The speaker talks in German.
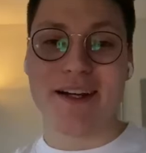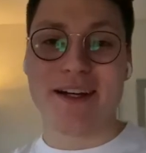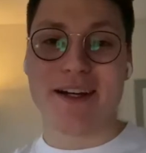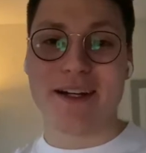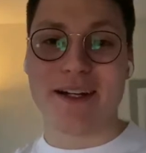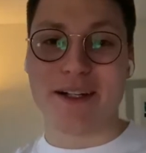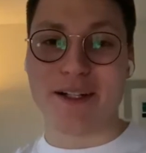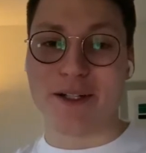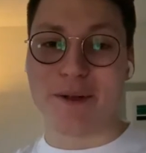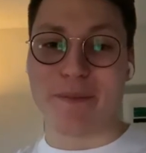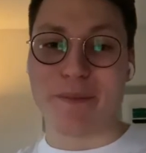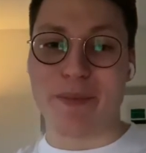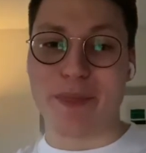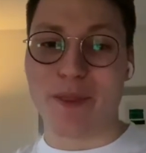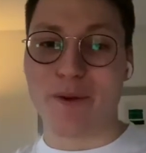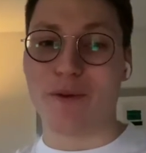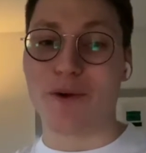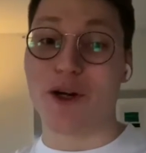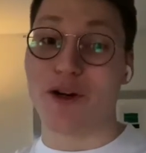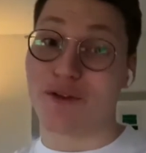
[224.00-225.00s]
ähm,
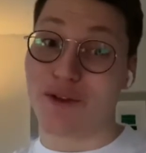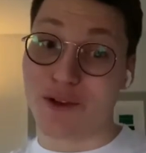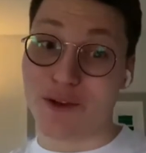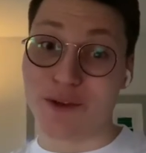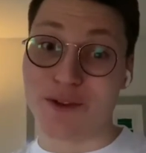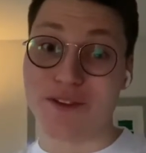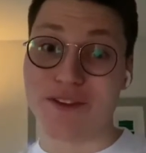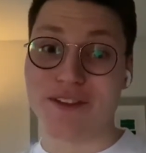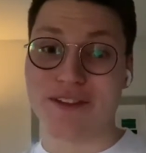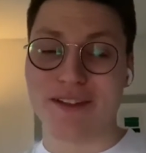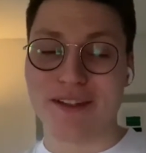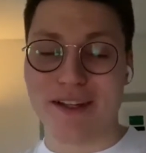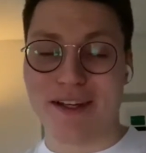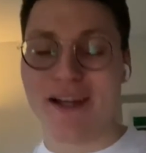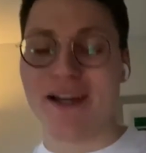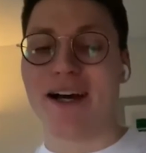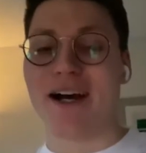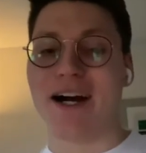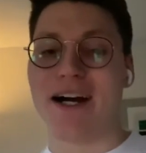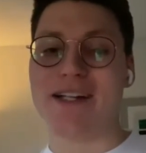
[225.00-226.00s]
oder von uns.
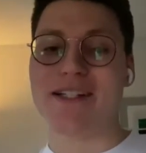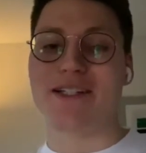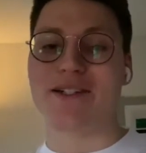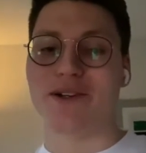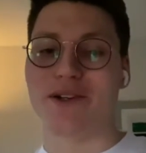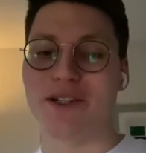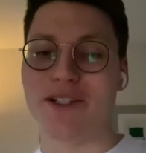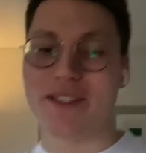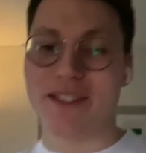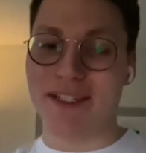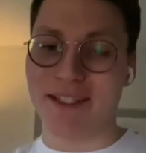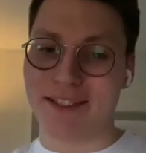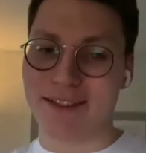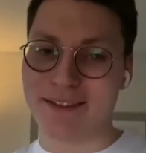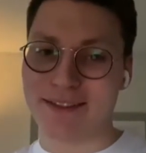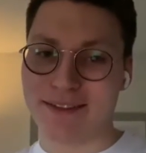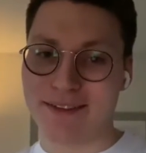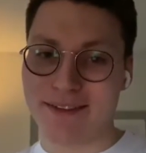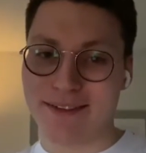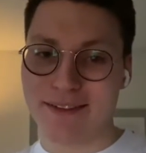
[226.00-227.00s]
Haltet euch
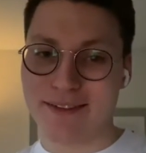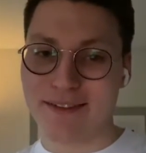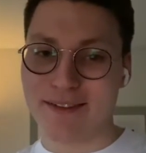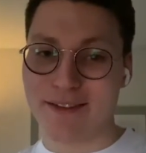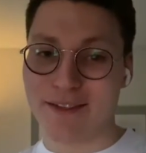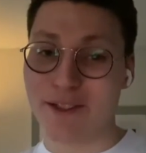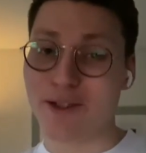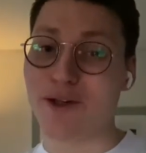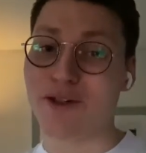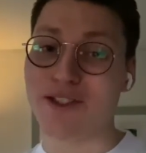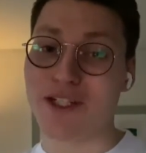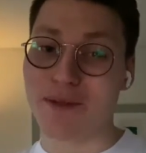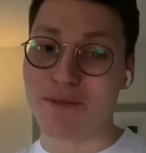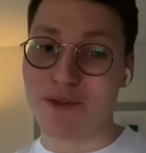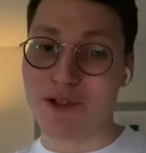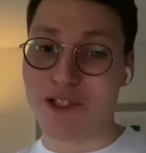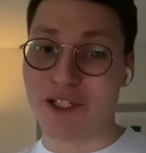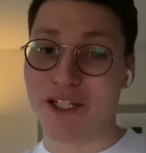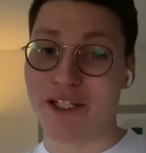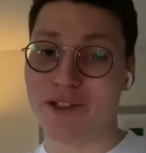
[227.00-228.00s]
an die
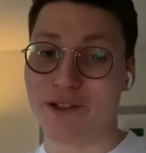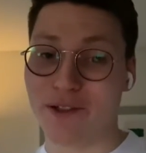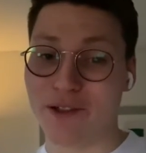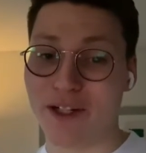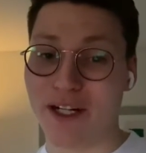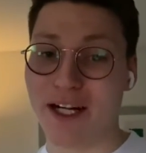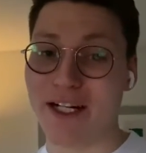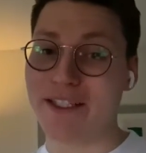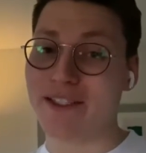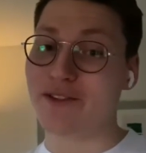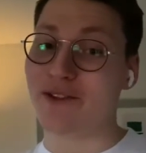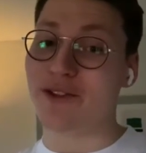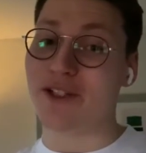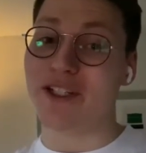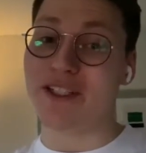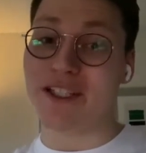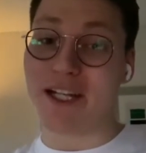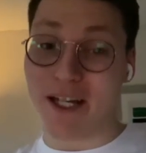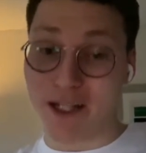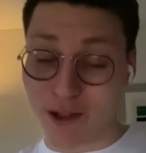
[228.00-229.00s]
Kontaktbeschränkungen, haltet euch an
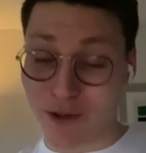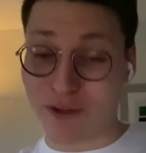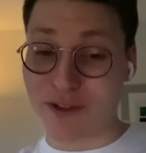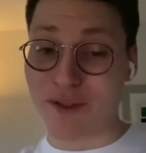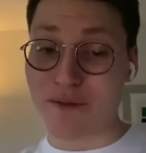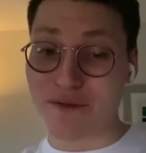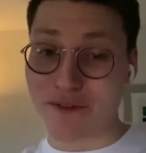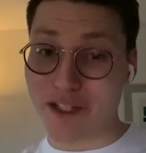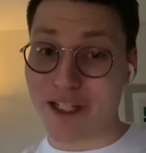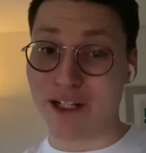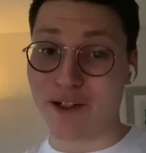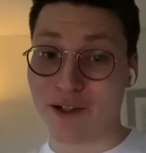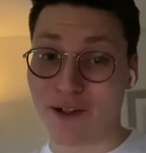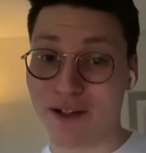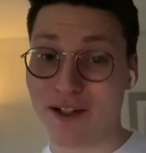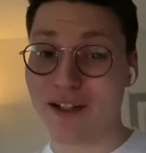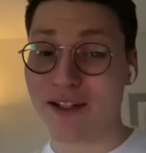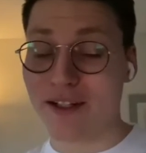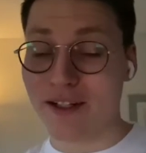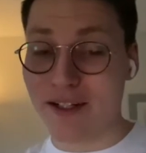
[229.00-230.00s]
die Handlungsempfehlungen,
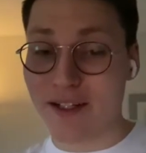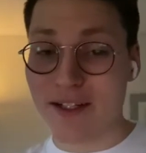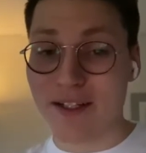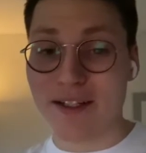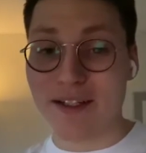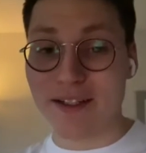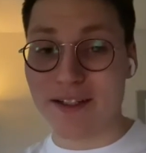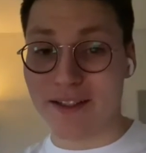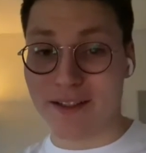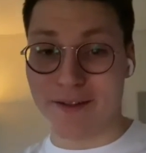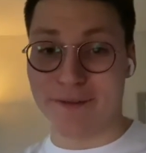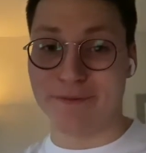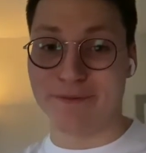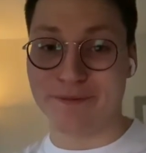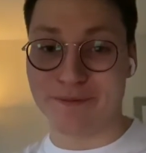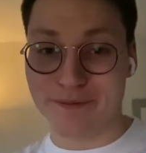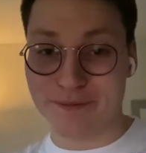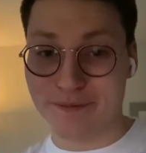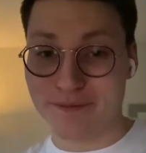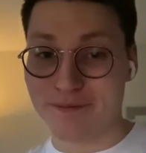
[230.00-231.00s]

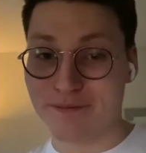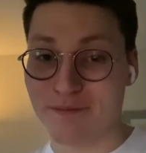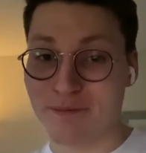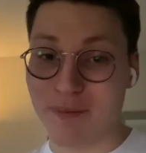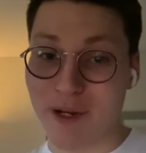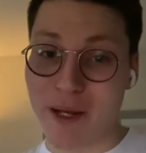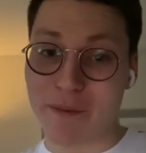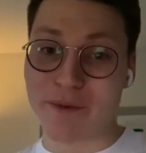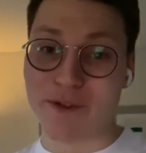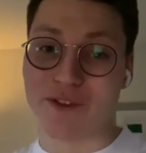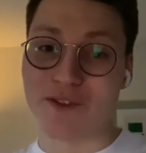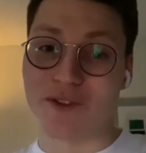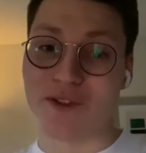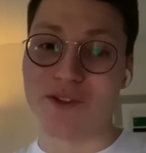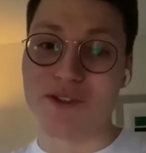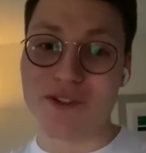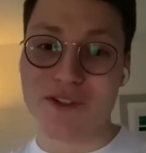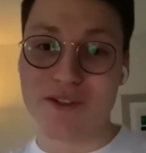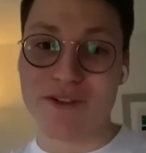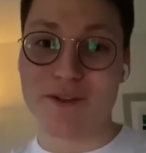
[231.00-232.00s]
ähm, bleibt
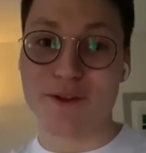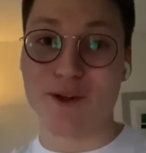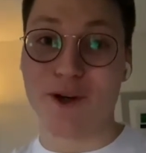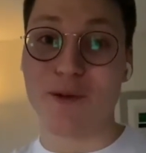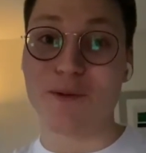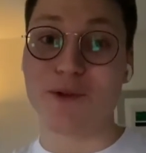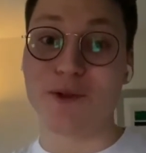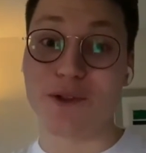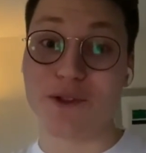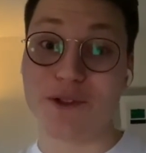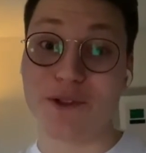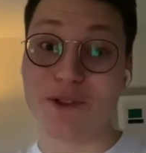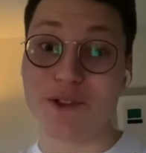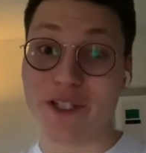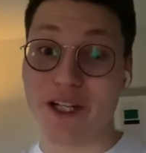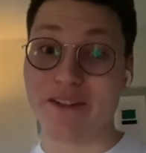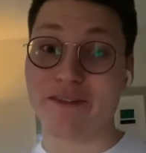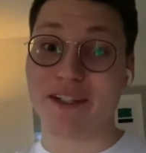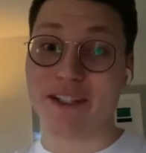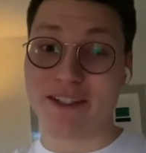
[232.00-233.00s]
gesund, kommt gut durch die
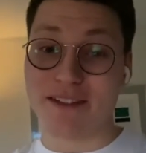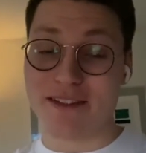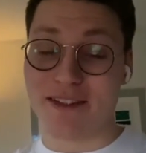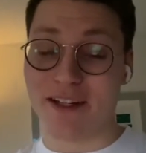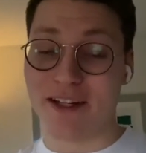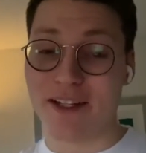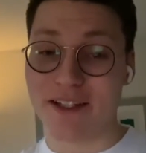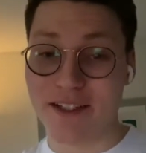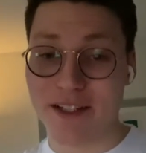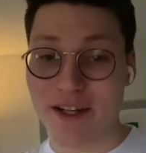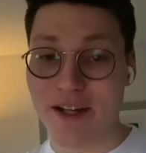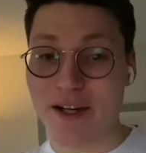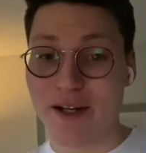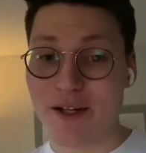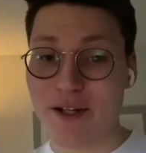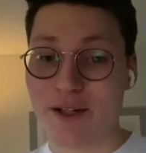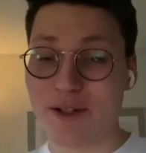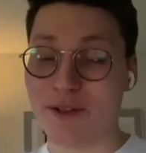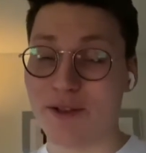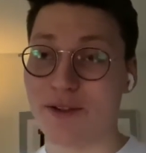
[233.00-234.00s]
Adventszeit
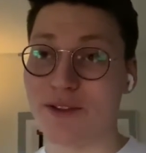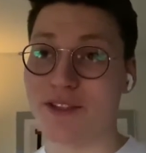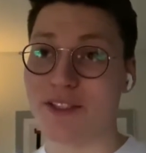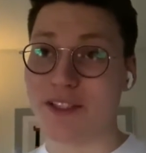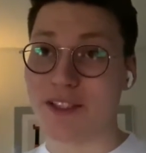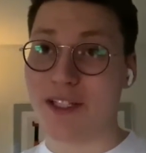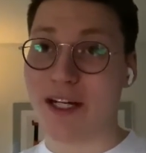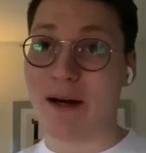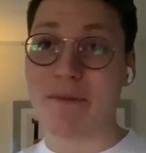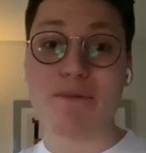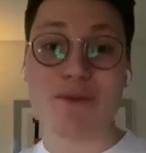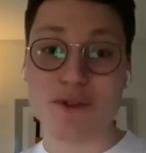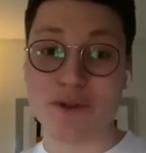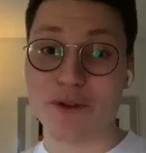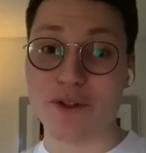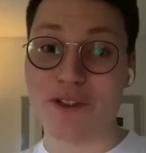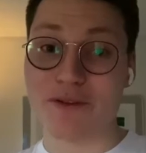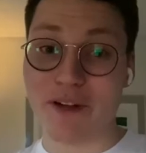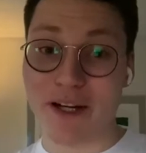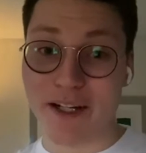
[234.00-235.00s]
und äh, habt ein
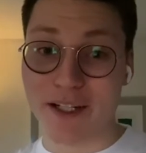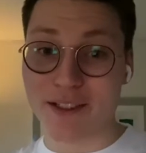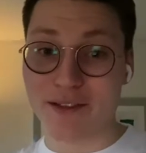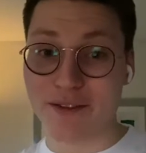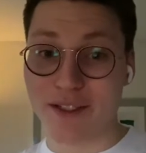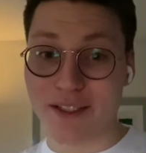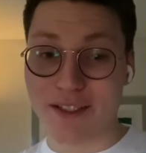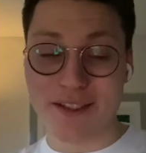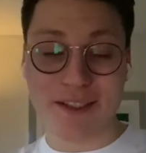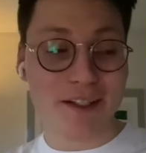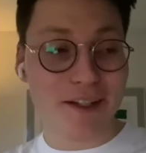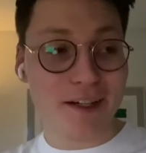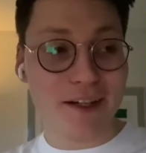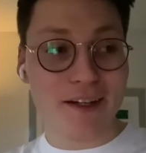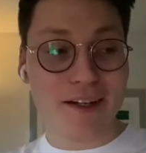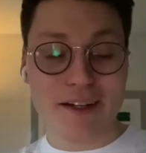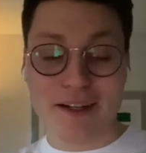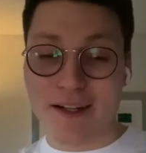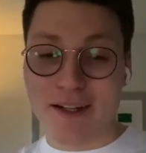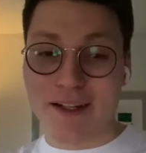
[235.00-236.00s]
schönes Weihnachtsfest.
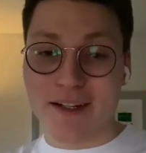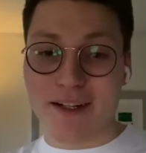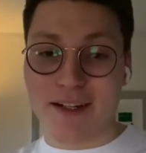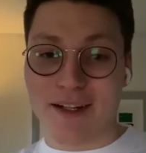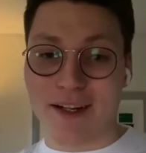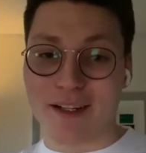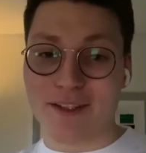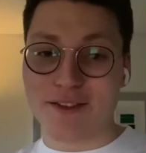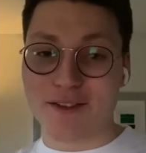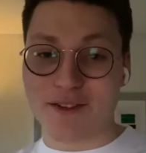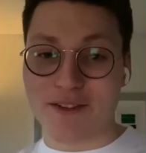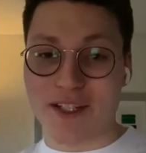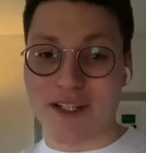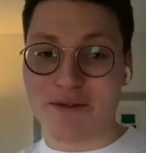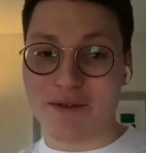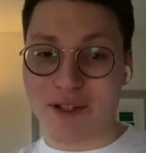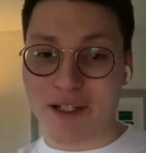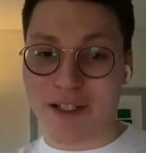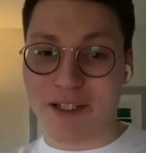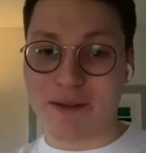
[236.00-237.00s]
Lasst uns
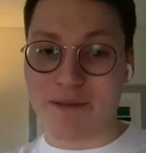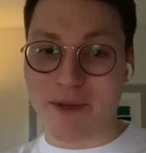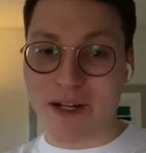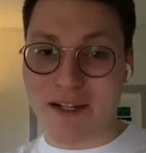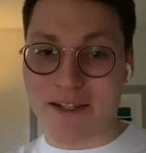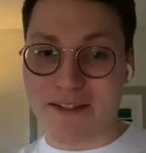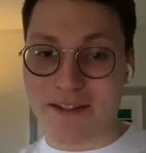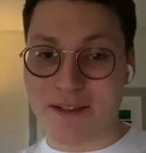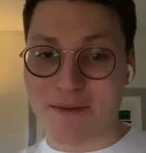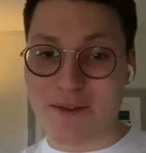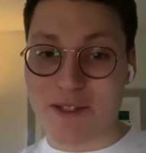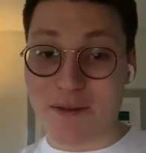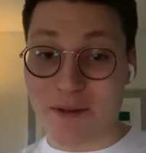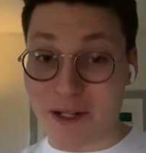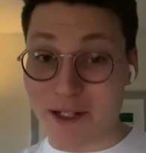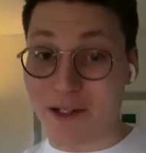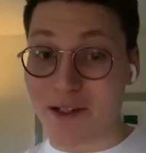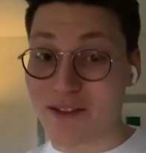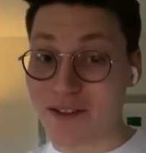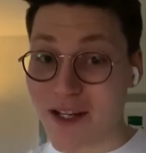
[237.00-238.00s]
einfach gemeinsam
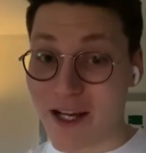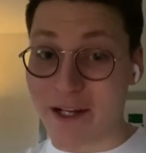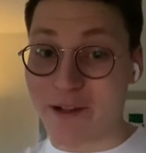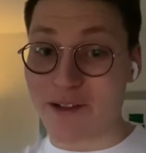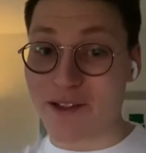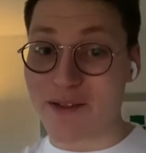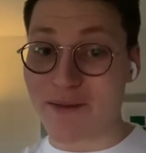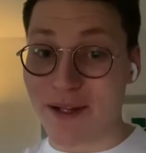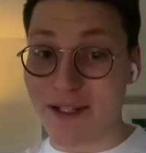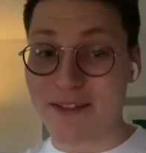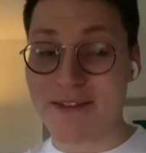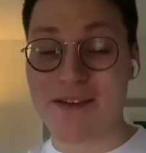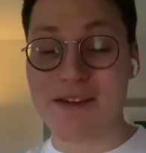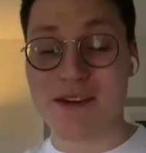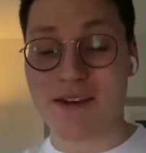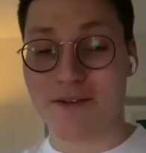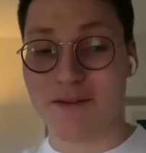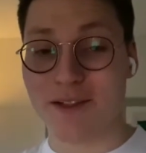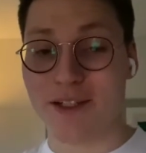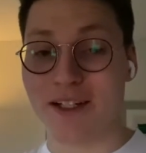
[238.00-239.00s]

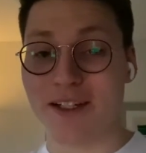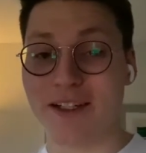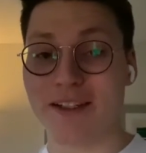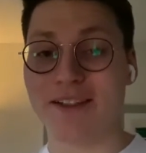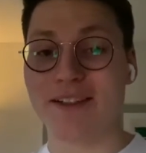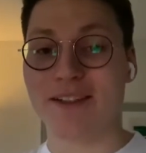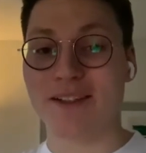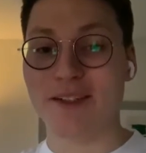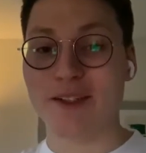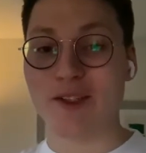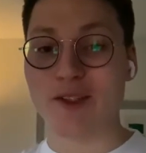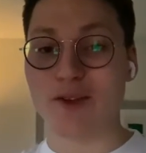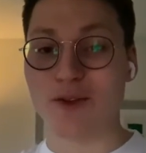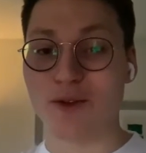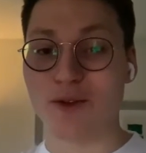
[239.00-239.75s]
2021 wieder so